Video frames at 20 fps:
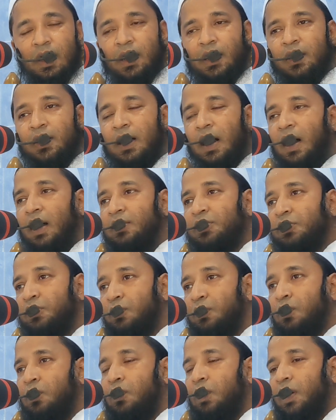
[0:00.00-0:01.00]
এই কাজ
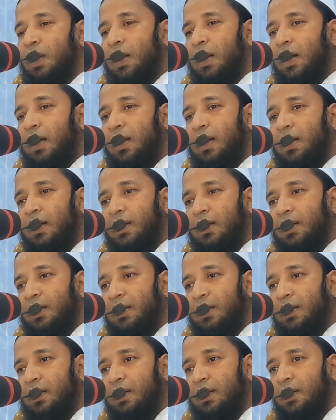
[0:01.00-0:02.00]
শুরু করার আগে
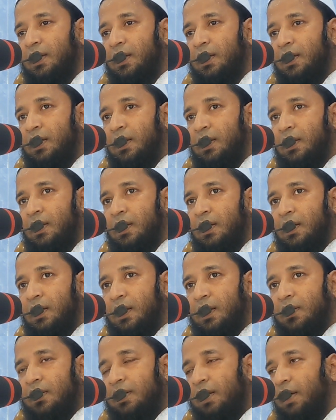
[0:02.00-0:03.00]

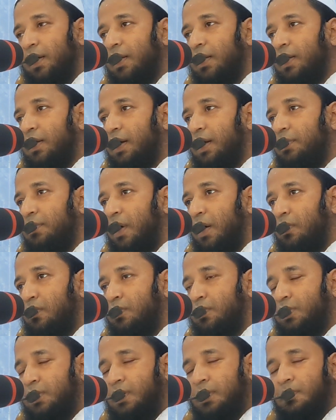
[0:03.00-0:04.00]
এই দিনকে
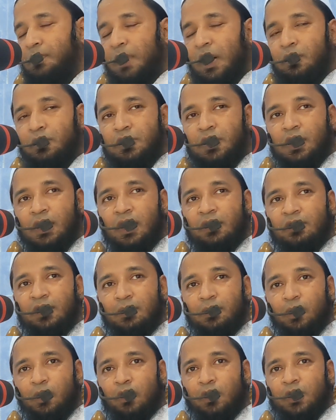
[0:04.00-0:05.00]
মানুষ মানুষের
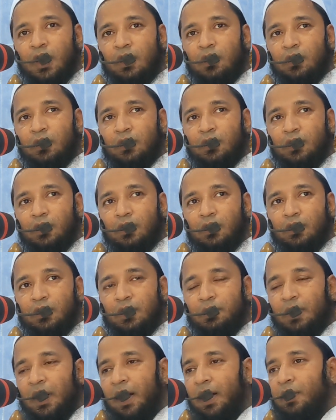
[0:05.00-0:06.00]
কাছে পৌঁছানোর জন্য
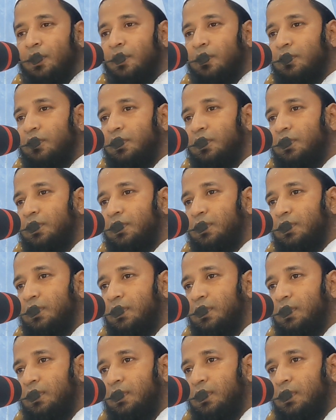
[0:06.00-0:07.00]
যে মেহনত
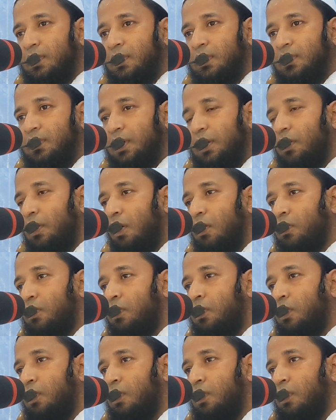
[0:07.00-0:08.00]
যে
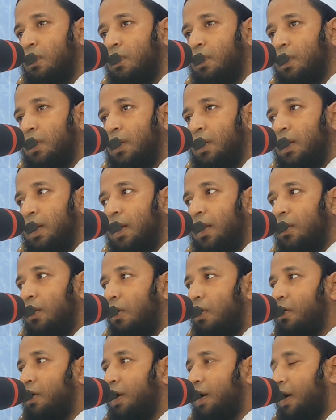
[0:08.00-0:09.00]
লক্ষ্য এই
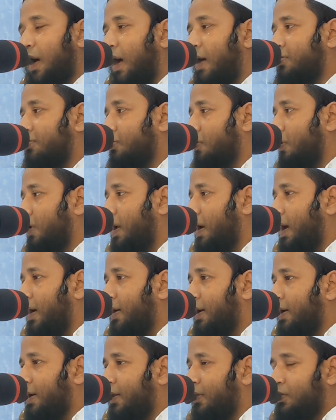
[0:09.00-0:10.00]
লক্ষ্যে কাজ করার
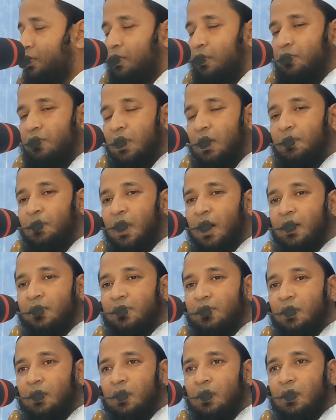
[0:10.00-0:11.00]
আগে কিন্তু রসুল
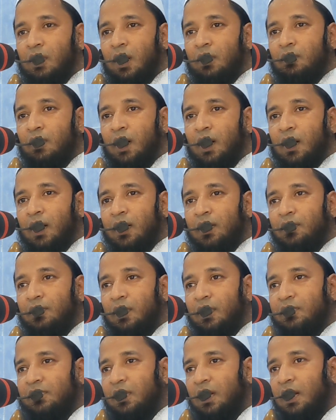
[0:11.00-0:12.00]
পাক আলি
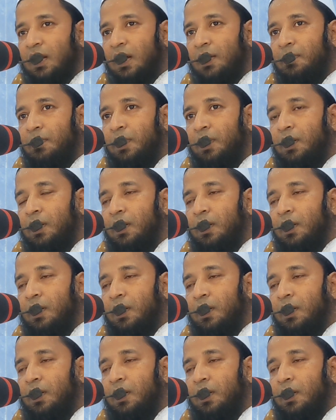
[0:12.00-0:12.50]
আসাল্লাম